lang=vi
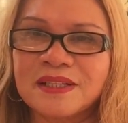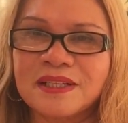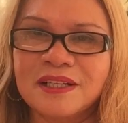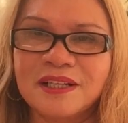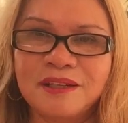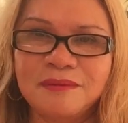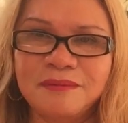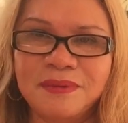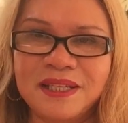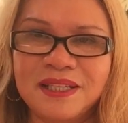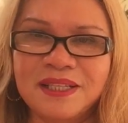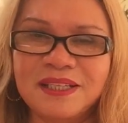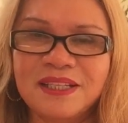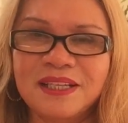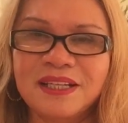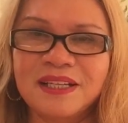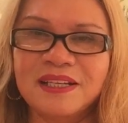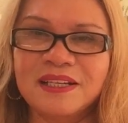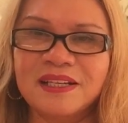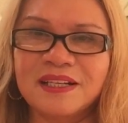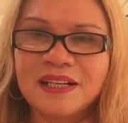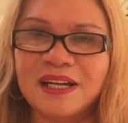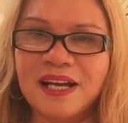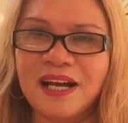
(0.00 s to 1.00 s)
người Mỹ
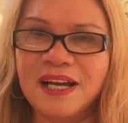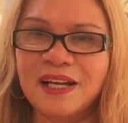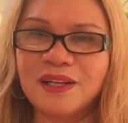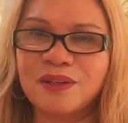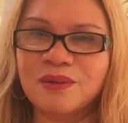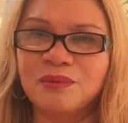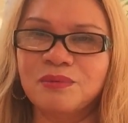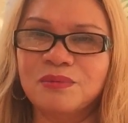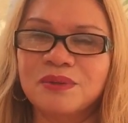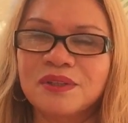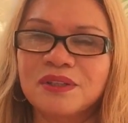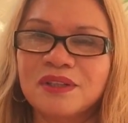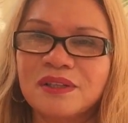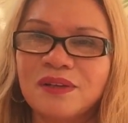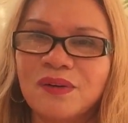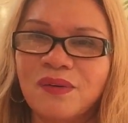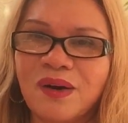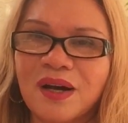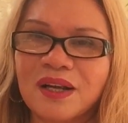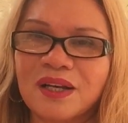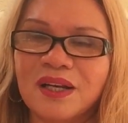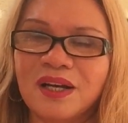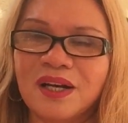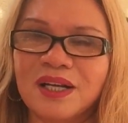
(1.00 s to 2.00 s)
ai cũng
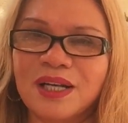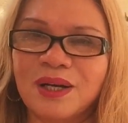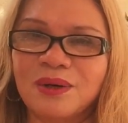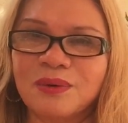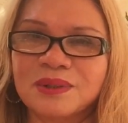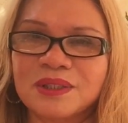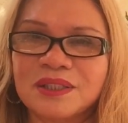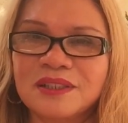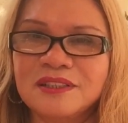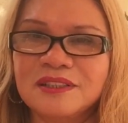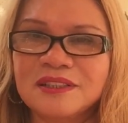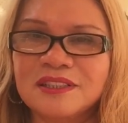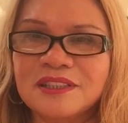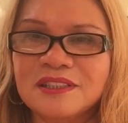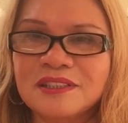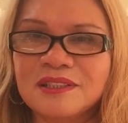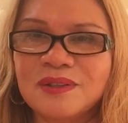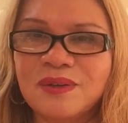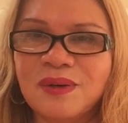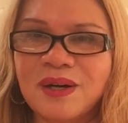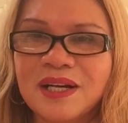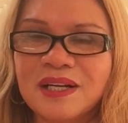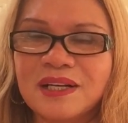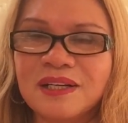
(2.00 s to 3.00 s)
hoặc là đầu tư
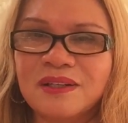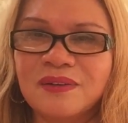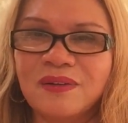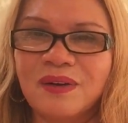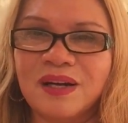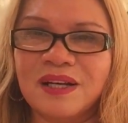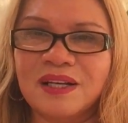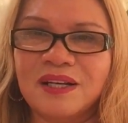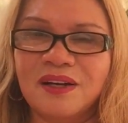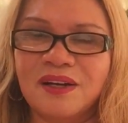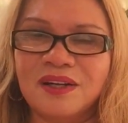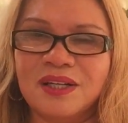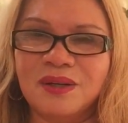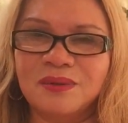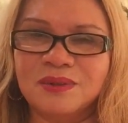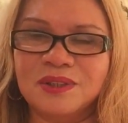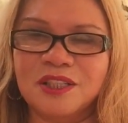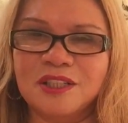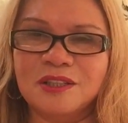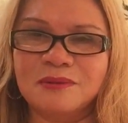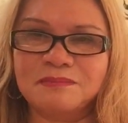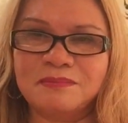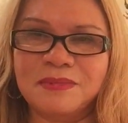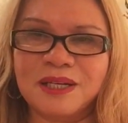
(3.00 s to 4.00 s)
chứng khoán hoặc là họ đầu
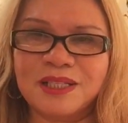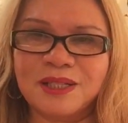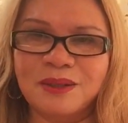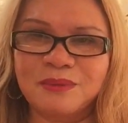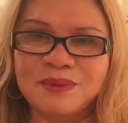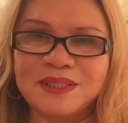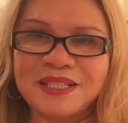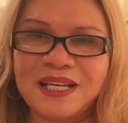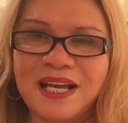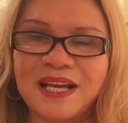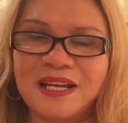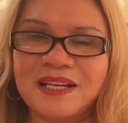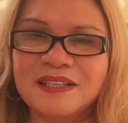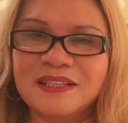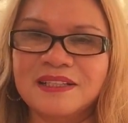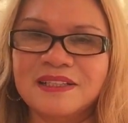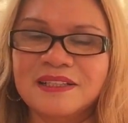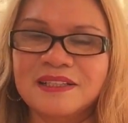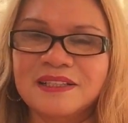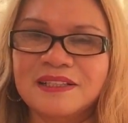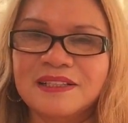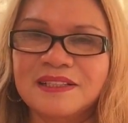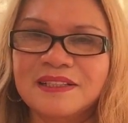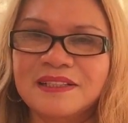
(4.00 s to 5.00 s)
tư bất động sản
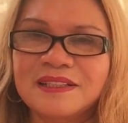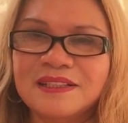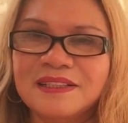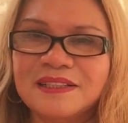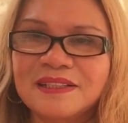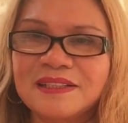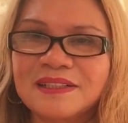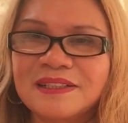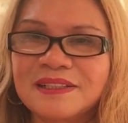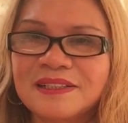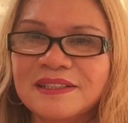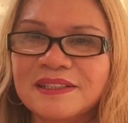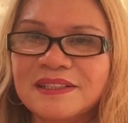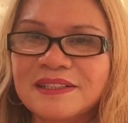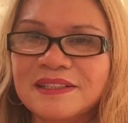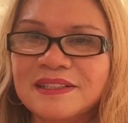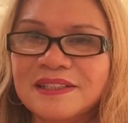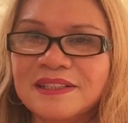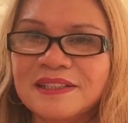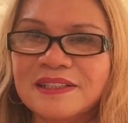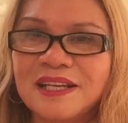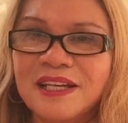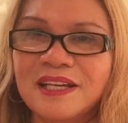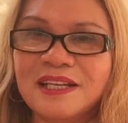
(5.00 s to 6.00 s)

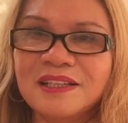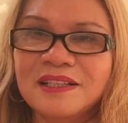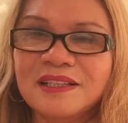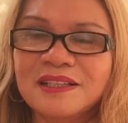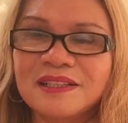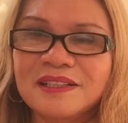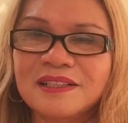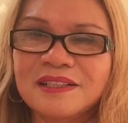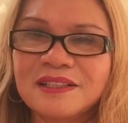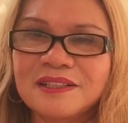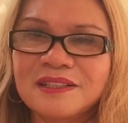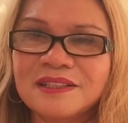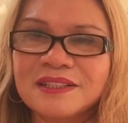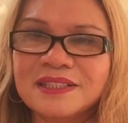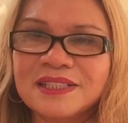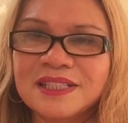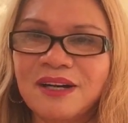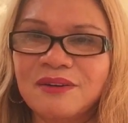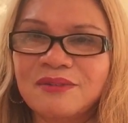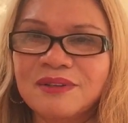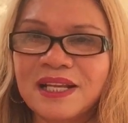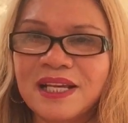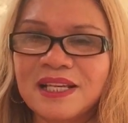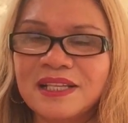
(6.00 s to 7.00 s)
để
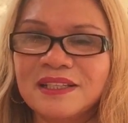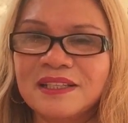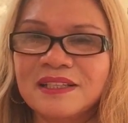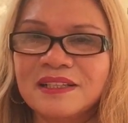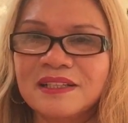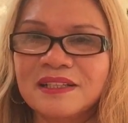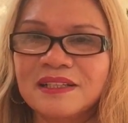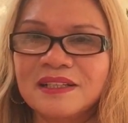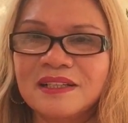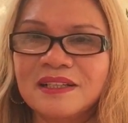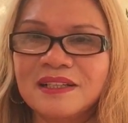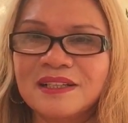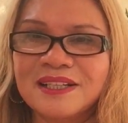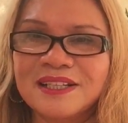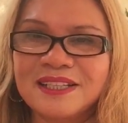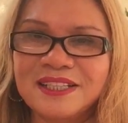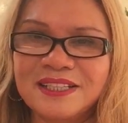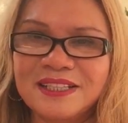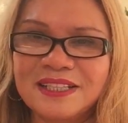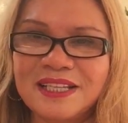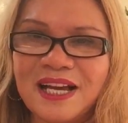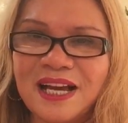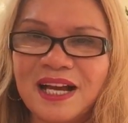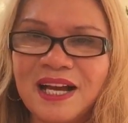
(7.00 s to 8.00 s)
sau này
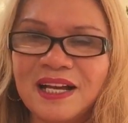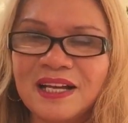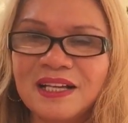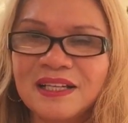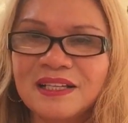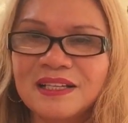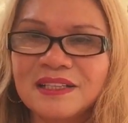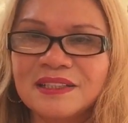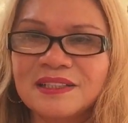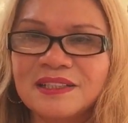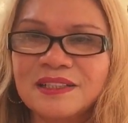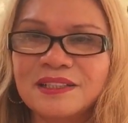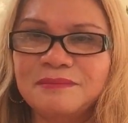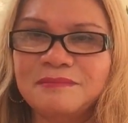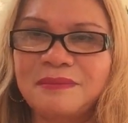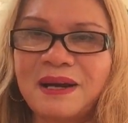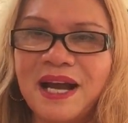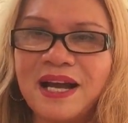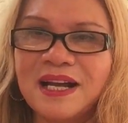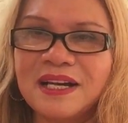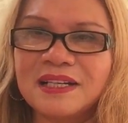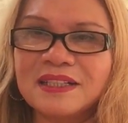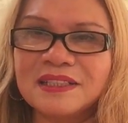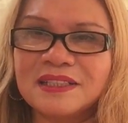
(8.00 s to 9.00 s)
khi già thì
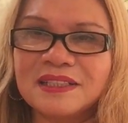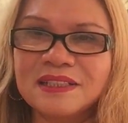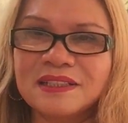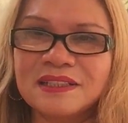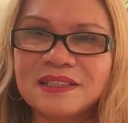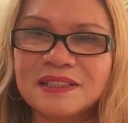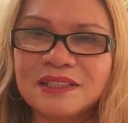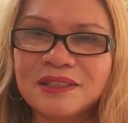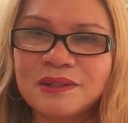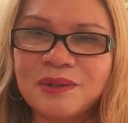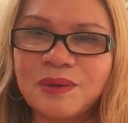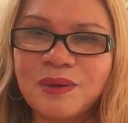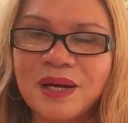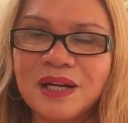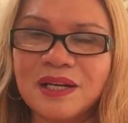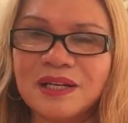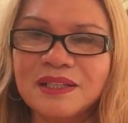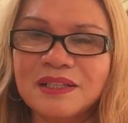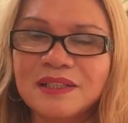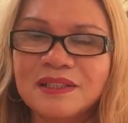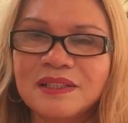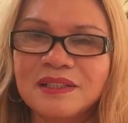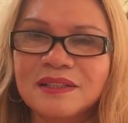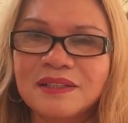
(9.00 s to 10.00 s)
bán cái tiền chứng
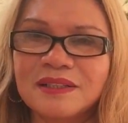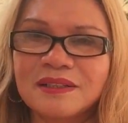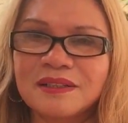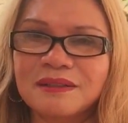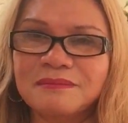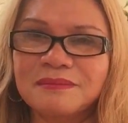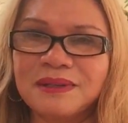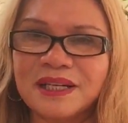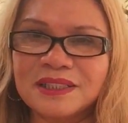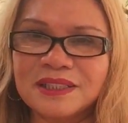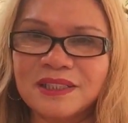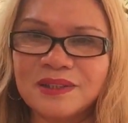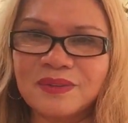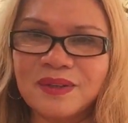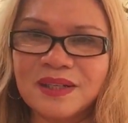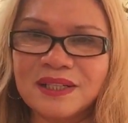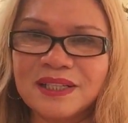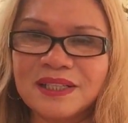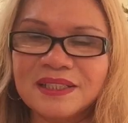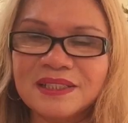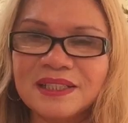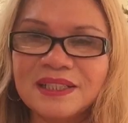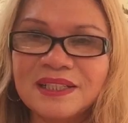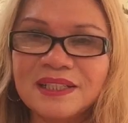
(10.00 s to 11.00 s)
khoán bán chứng
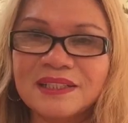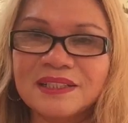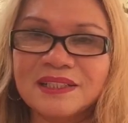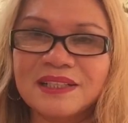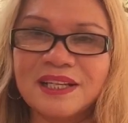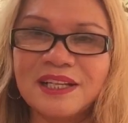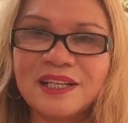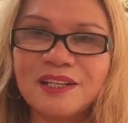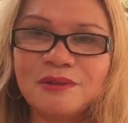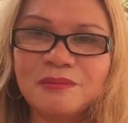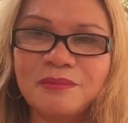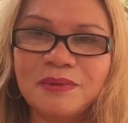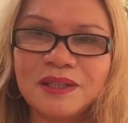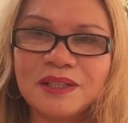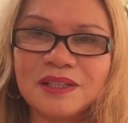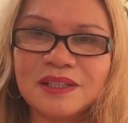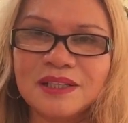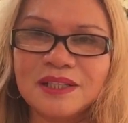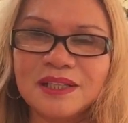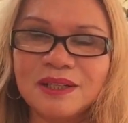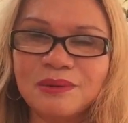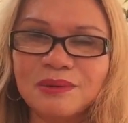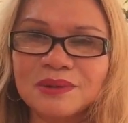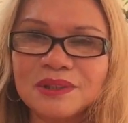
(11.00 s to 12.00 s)
khoán lấy tiền nếu mà
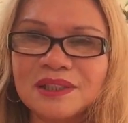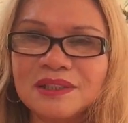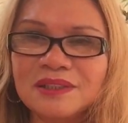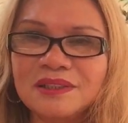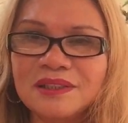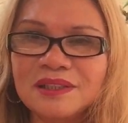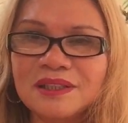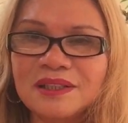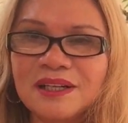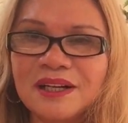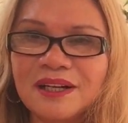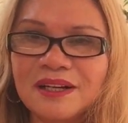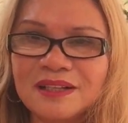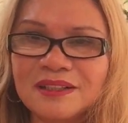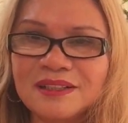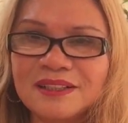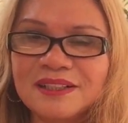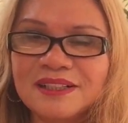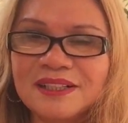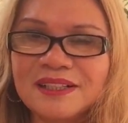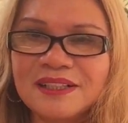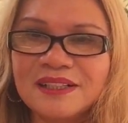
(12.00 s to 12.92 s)
đầu tư hơn